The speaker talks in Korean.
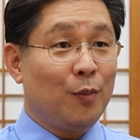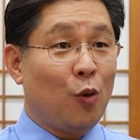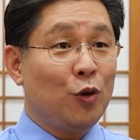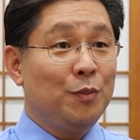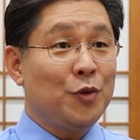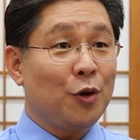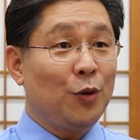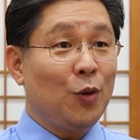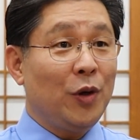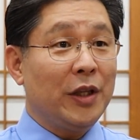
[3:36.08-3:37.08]
복음
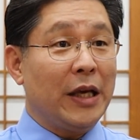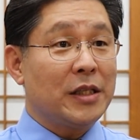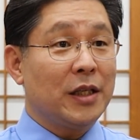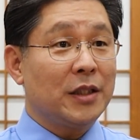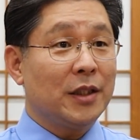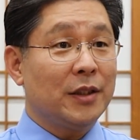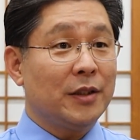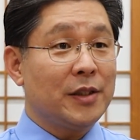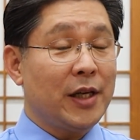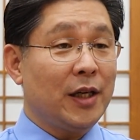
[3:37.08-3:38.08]
전도의
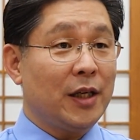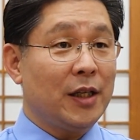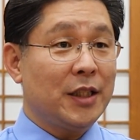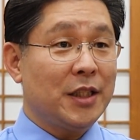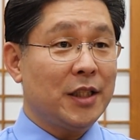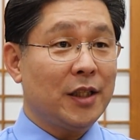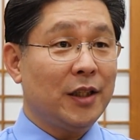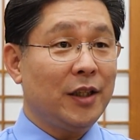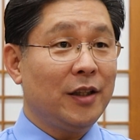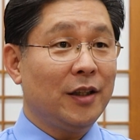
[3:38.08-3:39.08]
대상자들을 생각하기
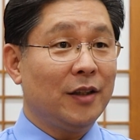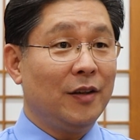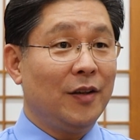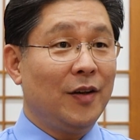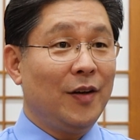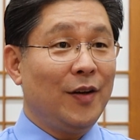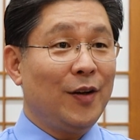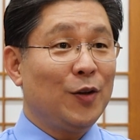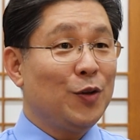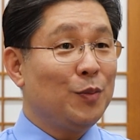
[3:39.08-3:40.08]
시작하니까
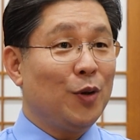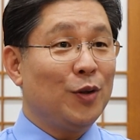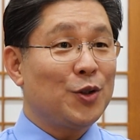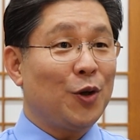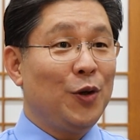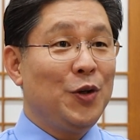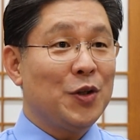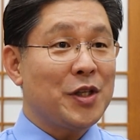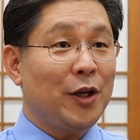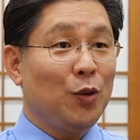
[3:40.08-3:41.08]
이거는 뭐
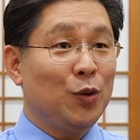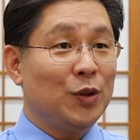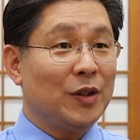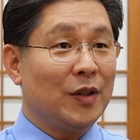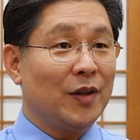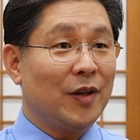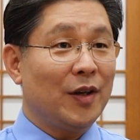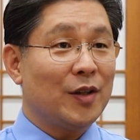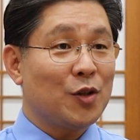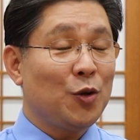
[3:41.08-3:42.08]
전혀 새로운
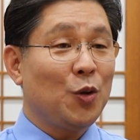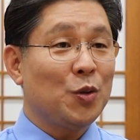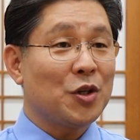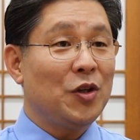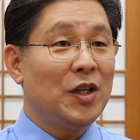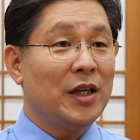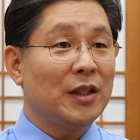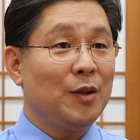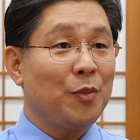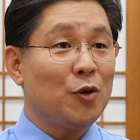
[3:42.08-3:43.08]
어, 선교
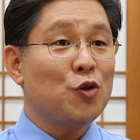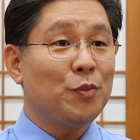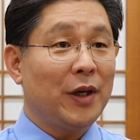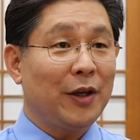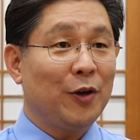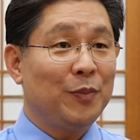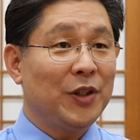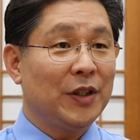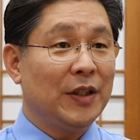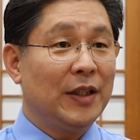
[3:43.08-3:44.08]
전략을 펼 수밖에
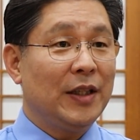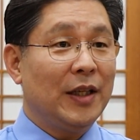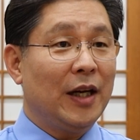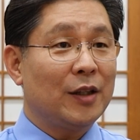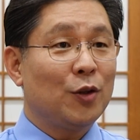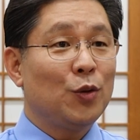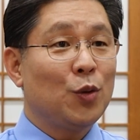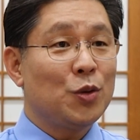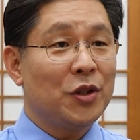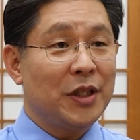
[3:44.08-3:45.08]
없는 아, 그런
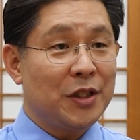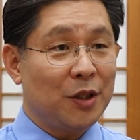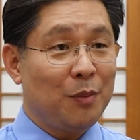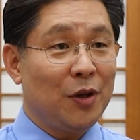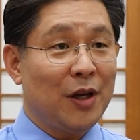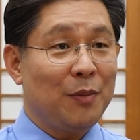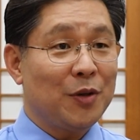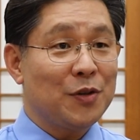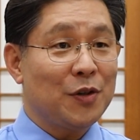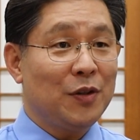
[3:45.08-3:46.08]
도전에
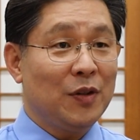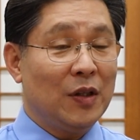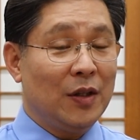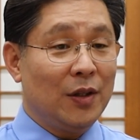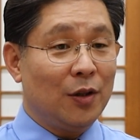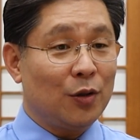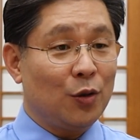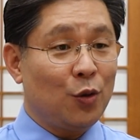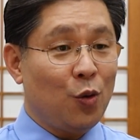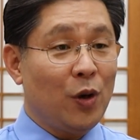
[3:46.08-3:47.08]
직면하면서
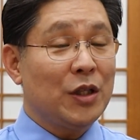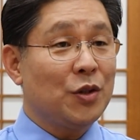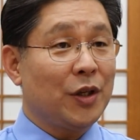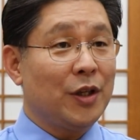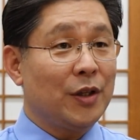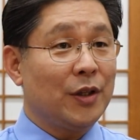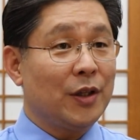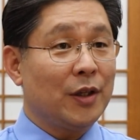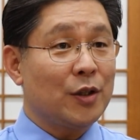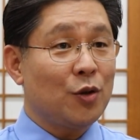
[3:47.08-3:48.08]
어떤 효과적인
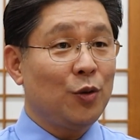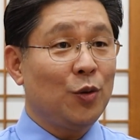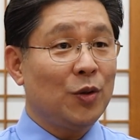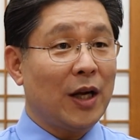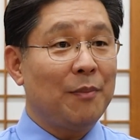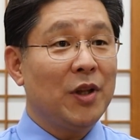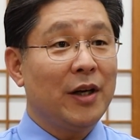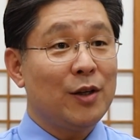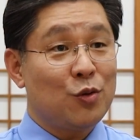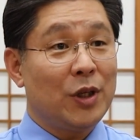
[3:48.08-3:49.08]
어, 선교를
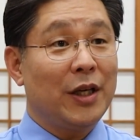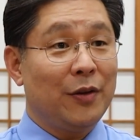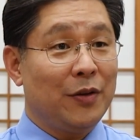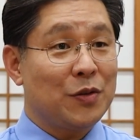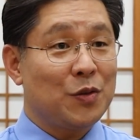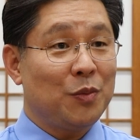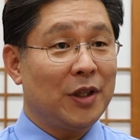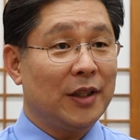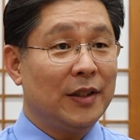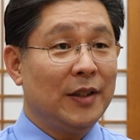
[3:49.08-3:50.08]
감당할 수 있게 되었습니다.